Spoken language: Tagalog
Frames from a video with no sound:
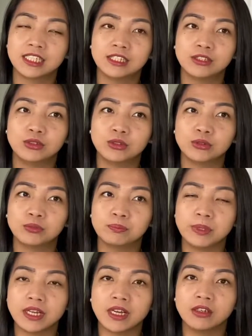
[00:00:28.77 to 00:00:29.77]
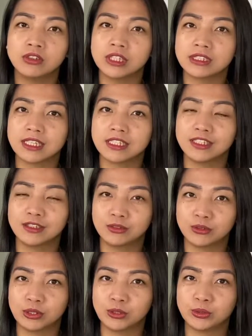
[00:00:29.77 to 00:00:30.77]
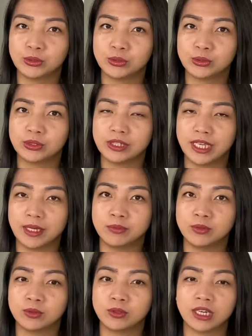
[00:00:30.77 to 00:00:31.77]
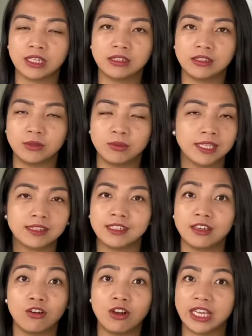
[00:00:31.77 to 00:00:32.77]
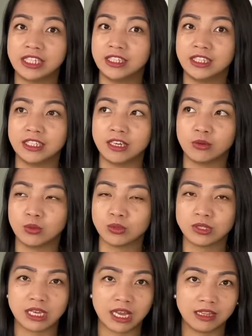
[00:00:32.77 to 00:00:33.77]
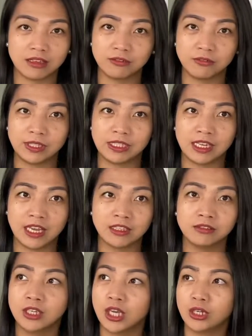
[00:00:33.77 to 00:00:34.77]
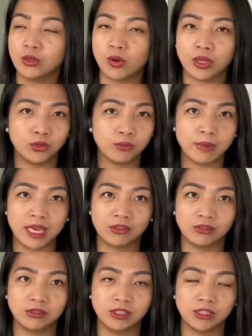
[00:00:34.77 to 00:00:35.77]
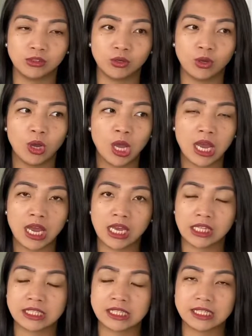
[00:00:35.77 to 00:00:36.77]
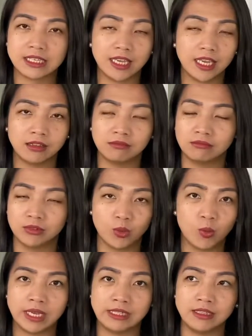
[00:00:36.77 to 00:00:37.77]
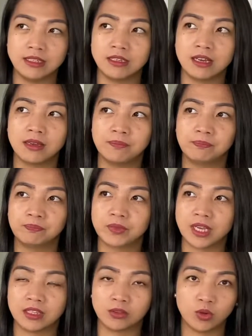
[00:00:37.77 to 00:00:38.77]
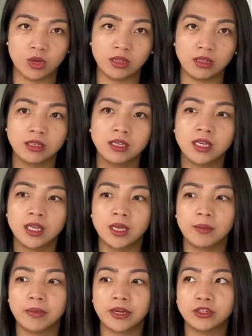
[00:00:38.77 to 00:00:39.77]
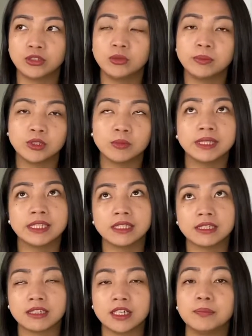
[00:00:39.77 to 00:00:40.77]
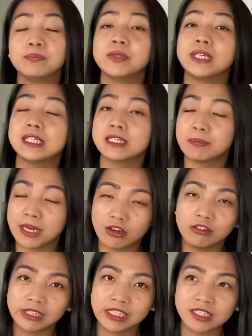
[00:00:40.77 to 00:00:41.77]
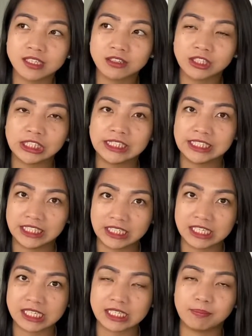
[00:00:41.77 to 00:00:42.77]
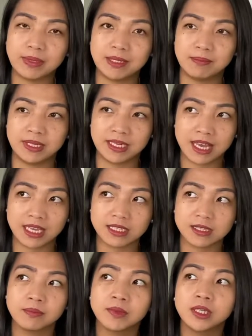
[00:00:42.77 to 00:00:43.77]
Nung pinakaunang narinig ko yung name ng country, wala talaga akong idea kung saan ang Finland, kung anong meron dito, as in no idea at all. Pero dumating, um, isa pala akong registered nurse sa Pilipinas.